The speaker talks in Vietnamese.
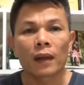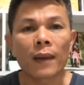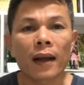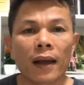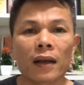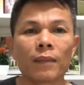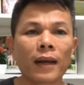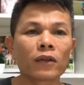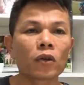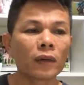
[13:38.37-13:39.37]
thì các bạn hãy
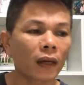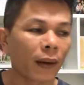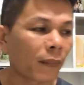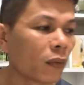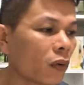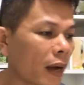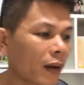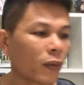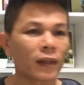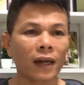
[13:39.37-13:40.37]
comment xuống để các bạn mua
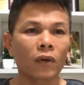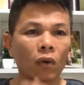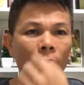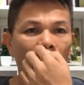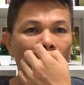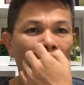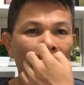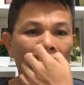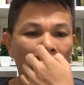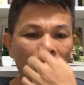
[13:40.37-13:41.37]
hai quyển sách của mình đi
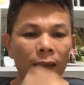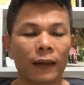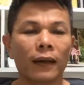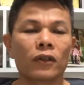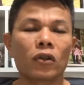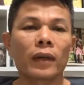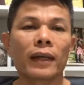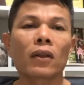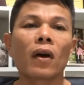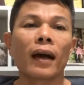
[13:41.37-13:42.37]
à, số
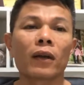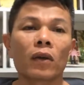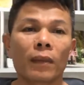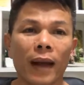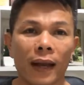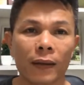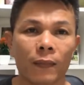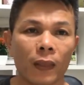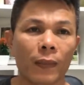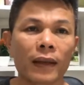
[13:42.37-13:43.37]
điện thoại của các bạn
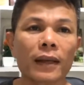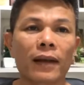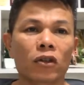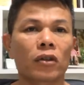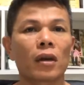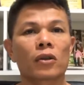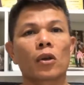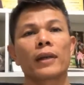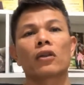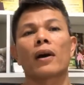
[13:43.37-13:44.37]
các bạn chỉ cần cho
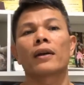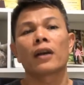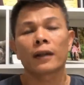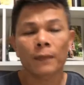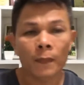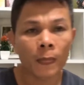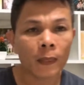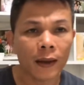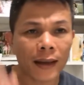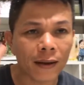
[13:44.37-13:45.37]
số điện thoại thôi
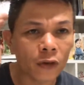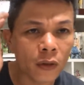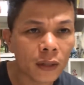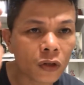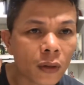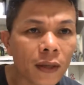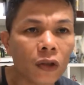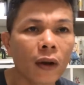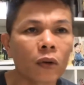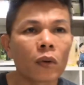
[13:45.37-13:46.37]
chỉ cần duy nhất số
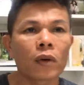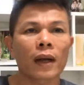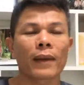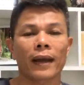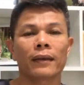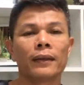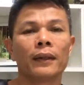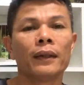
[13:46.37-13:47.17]
điện thoại của các bạn